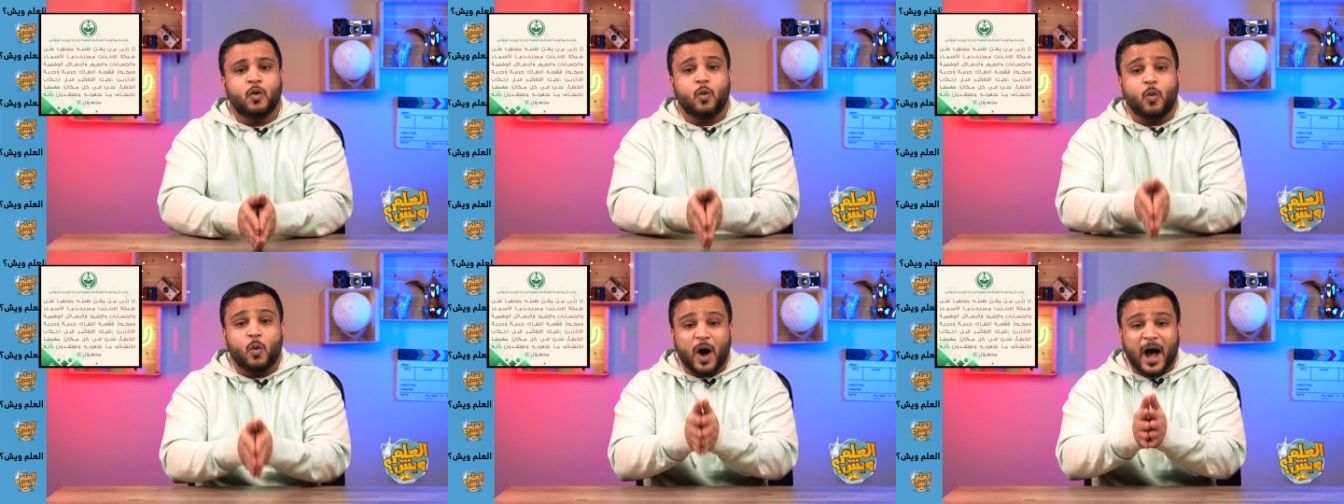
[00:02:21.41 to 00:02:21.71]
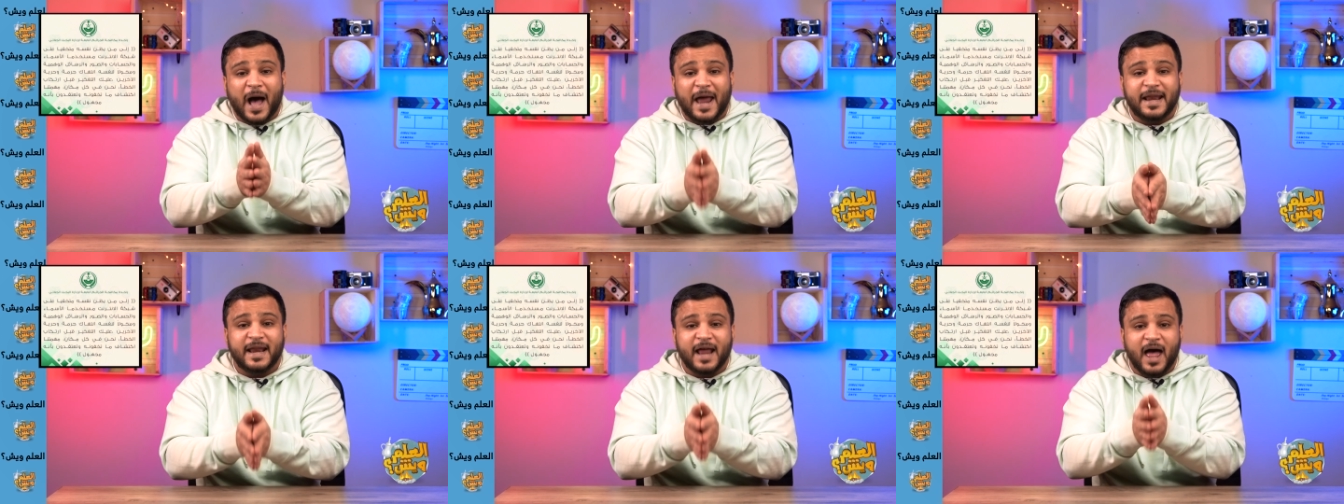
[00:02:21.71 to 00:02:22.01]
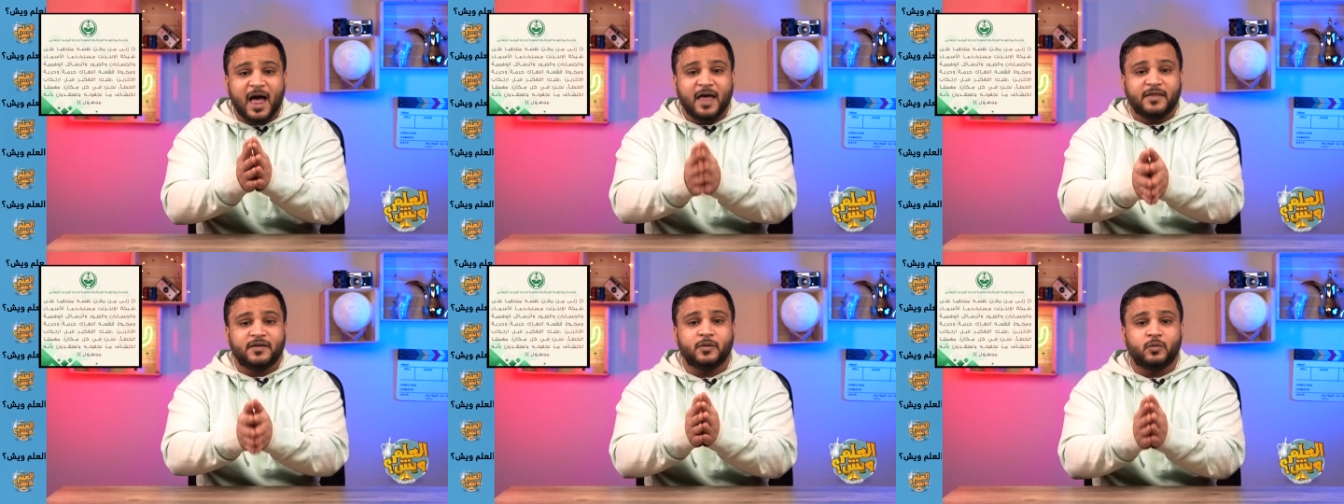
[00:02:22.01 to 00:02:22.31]
وأن
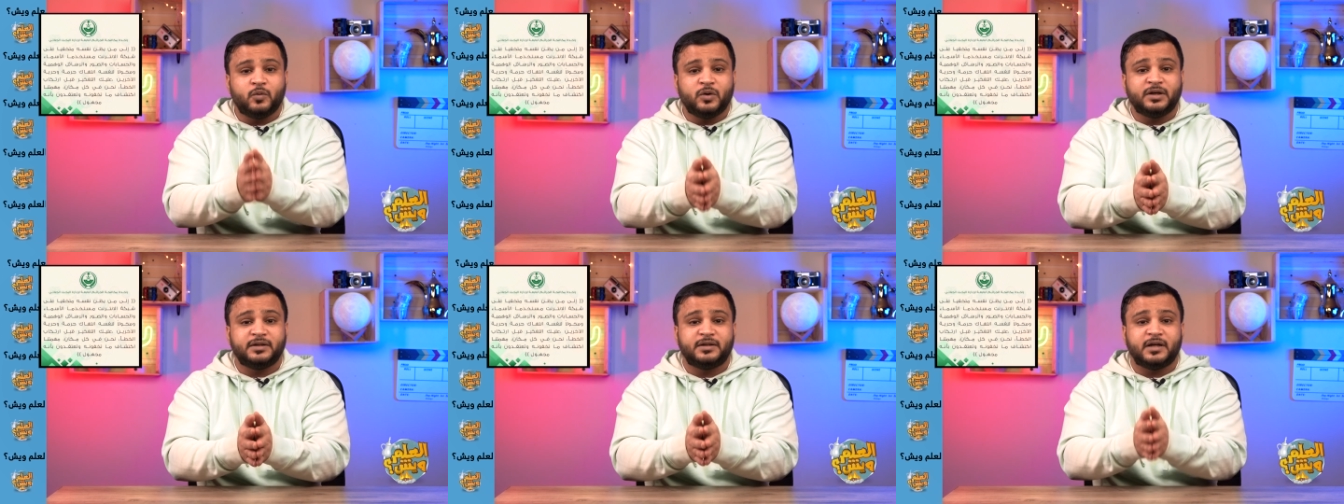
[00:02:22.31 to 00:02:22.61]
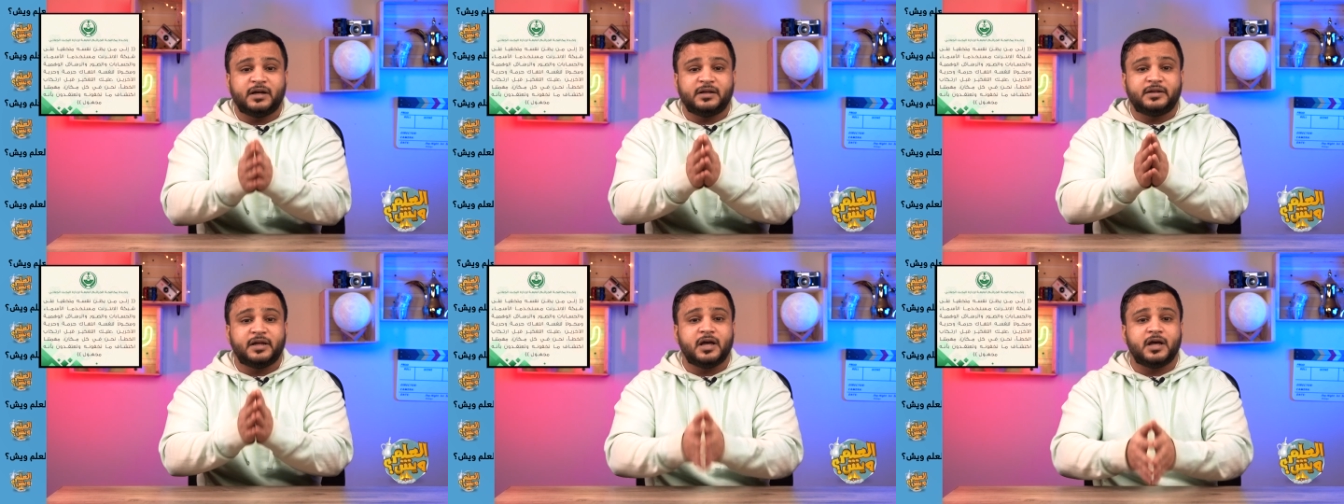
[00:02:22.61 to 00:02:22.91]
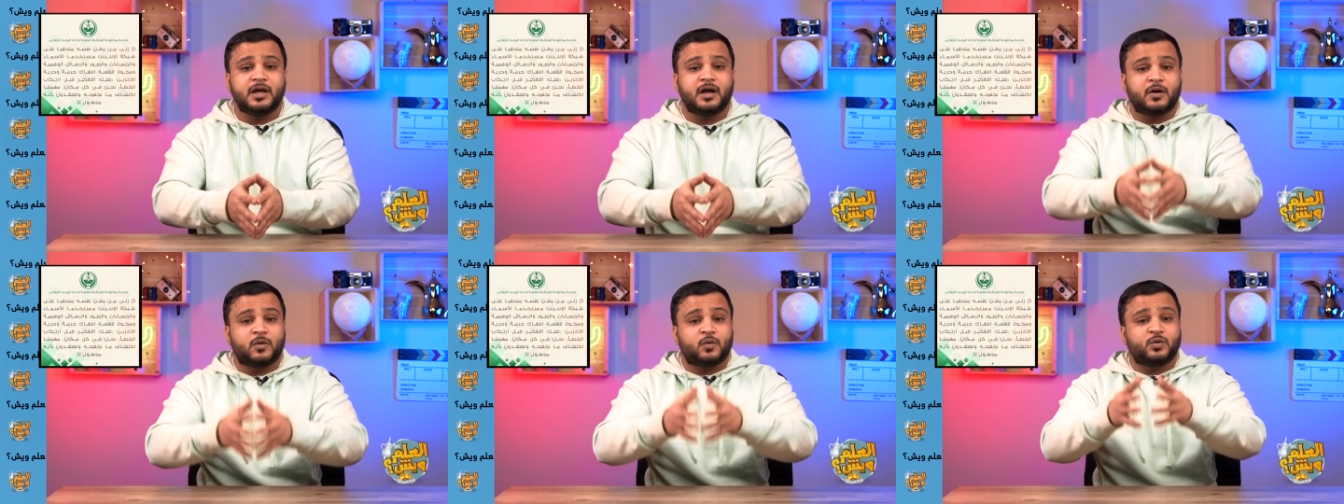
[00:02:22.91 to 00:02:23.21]
هذه الوحدة
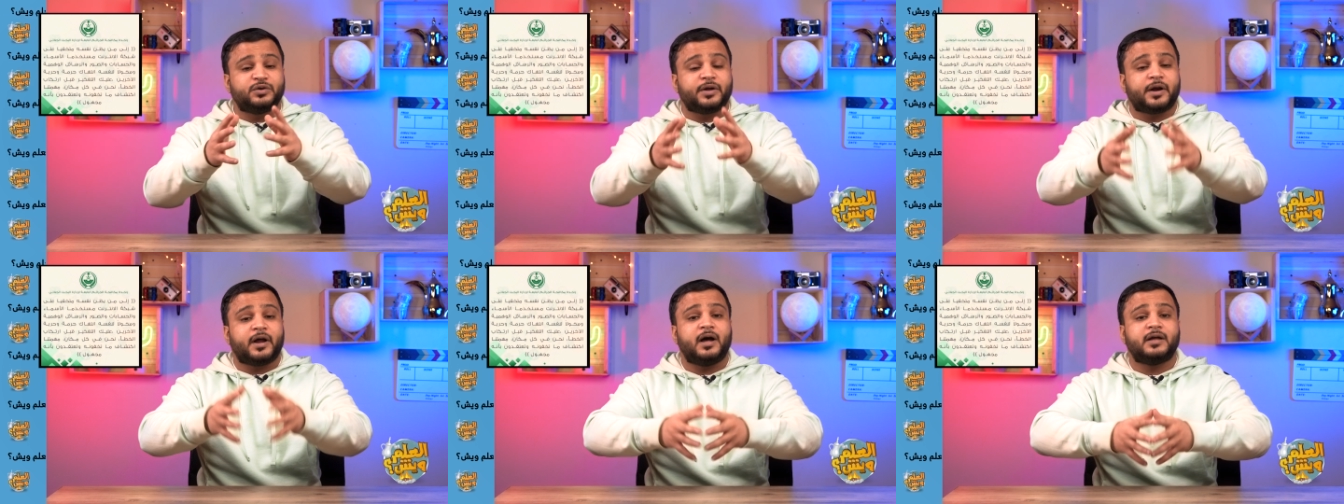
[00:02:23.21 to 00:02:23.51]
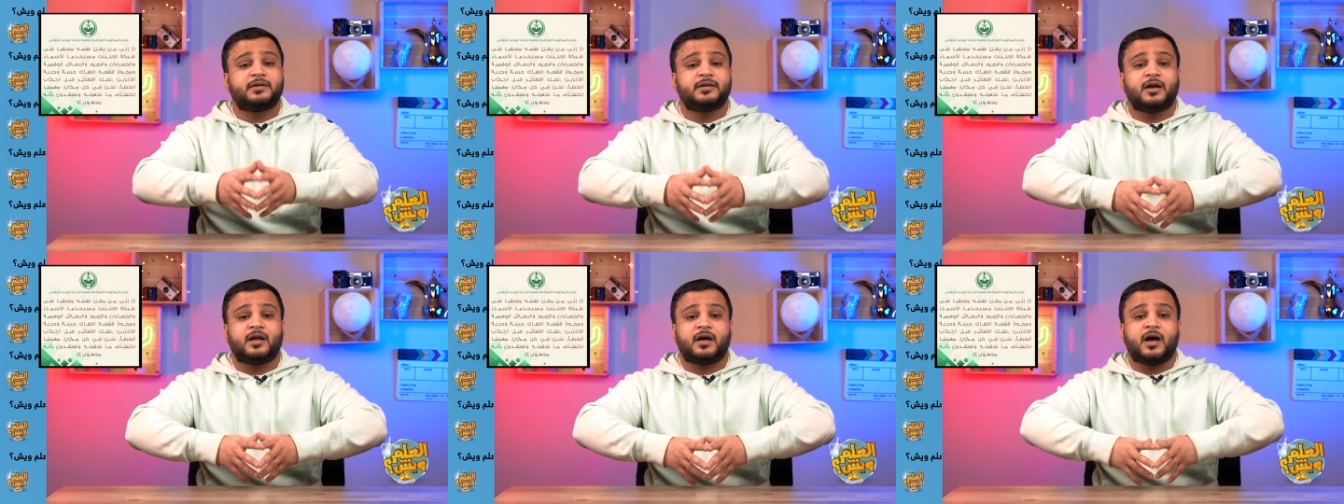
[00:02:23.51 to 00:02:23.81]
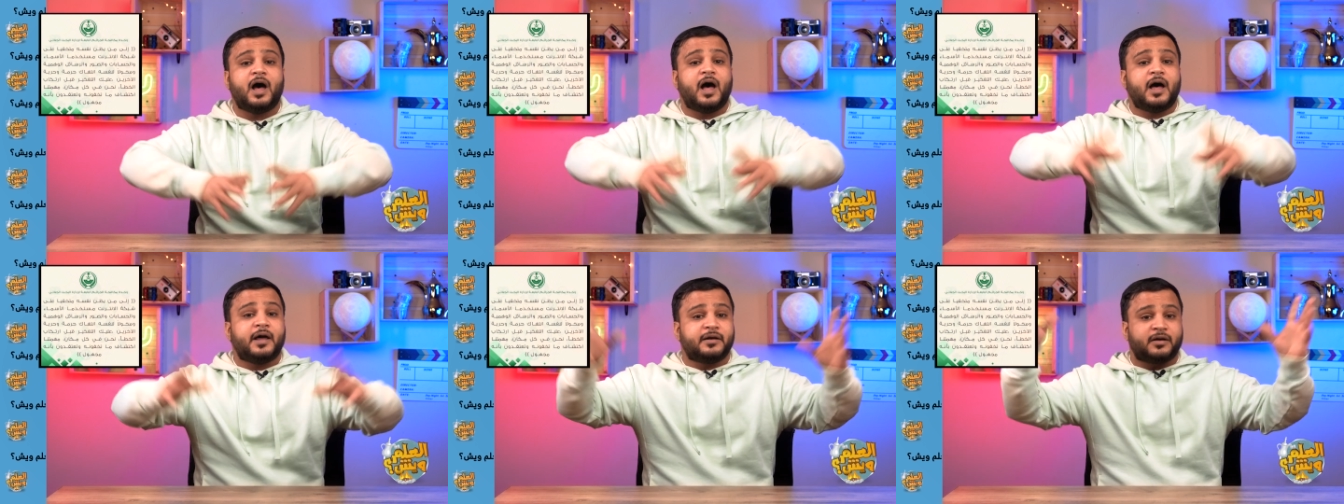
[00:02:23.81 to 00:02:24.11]
لديها القدرات
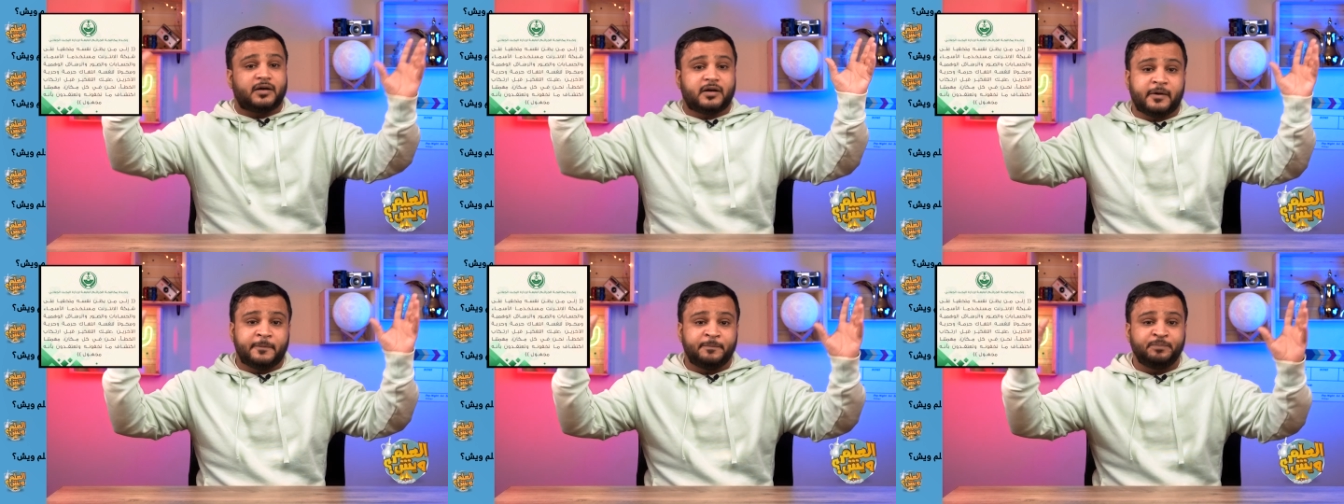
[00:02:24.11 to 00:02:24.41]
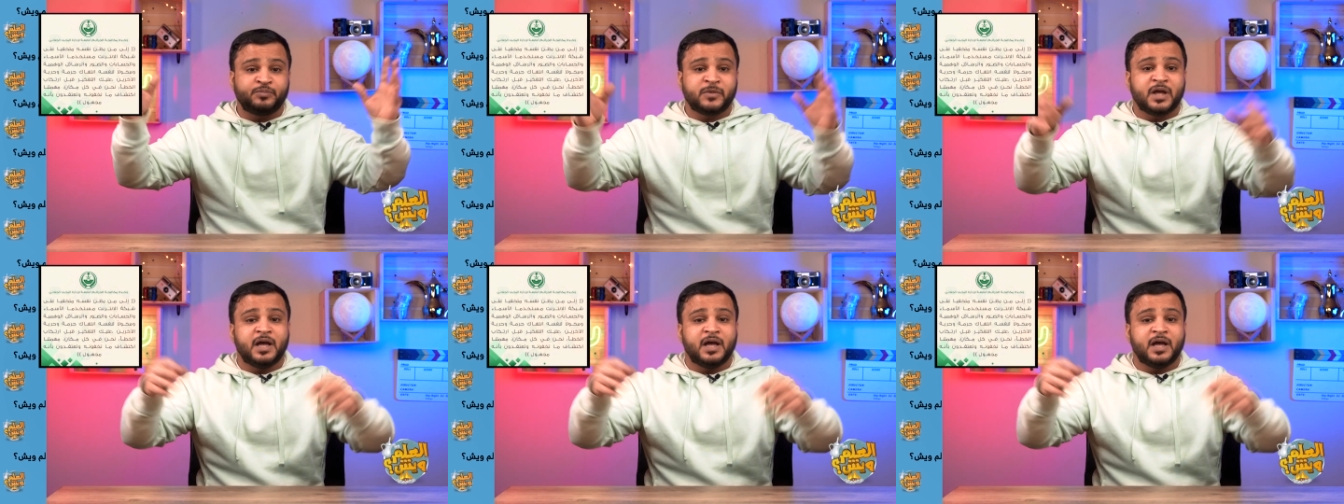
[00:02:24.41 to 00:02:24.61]
الخارقة